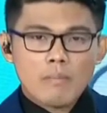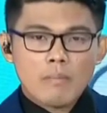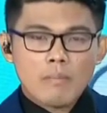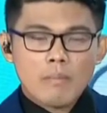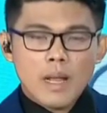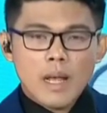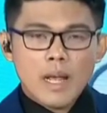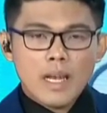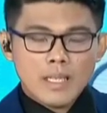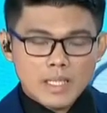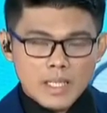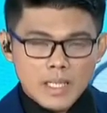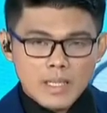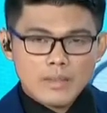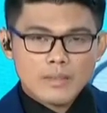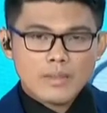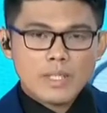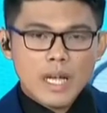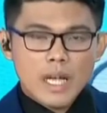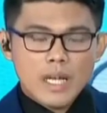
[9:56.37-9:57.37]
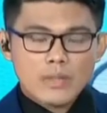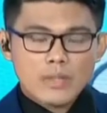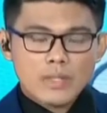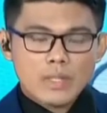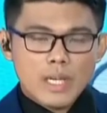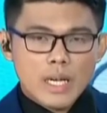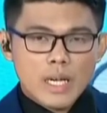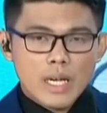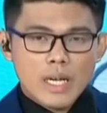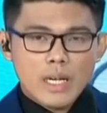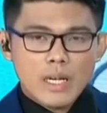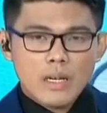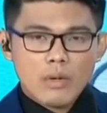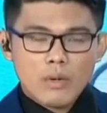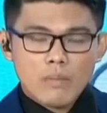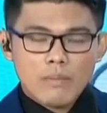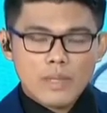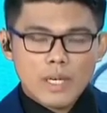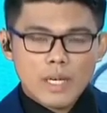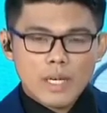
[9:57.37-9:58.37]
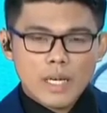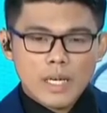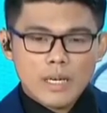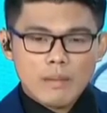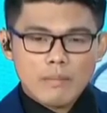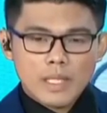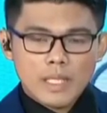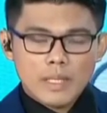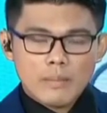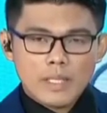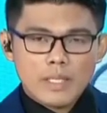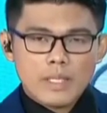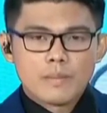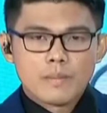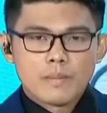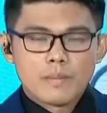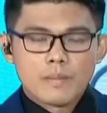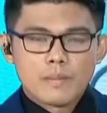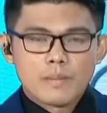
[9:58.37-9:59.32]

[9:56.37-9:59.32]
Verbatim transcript: paalisin dyan sa loob ng uh, Bilibid?